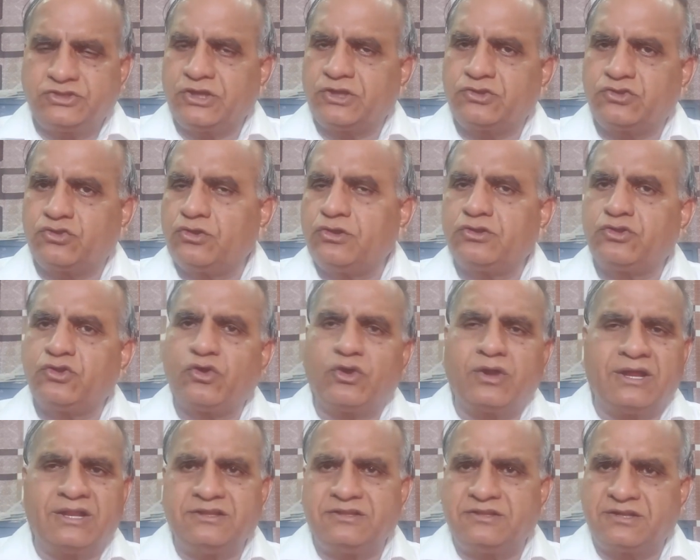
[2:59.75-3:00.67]
శక్తులతో
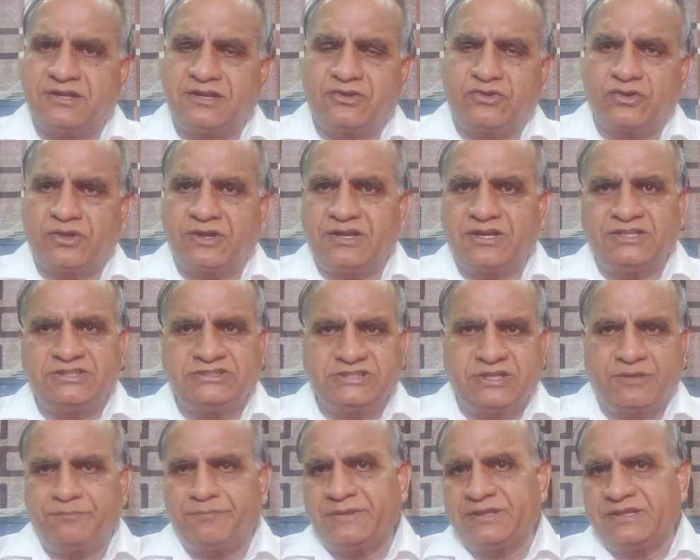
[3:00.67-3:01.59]
కలిసినట్టు కానీ
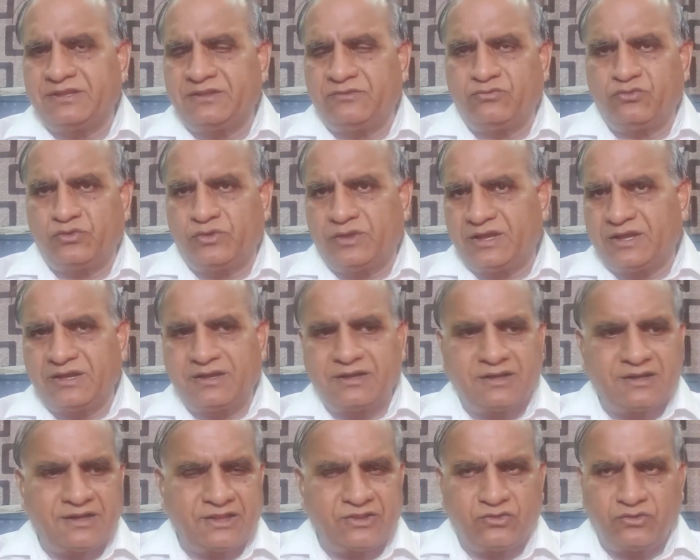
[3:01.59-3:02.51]
చెప్పే
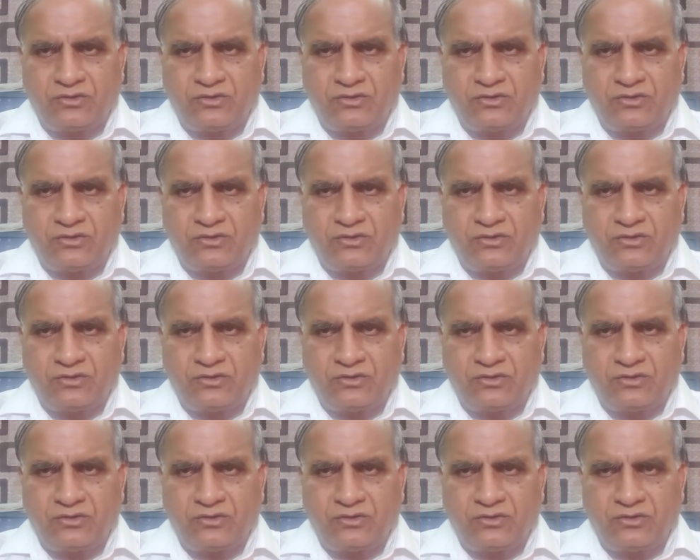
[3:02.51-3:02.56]
ఉదాహరణలు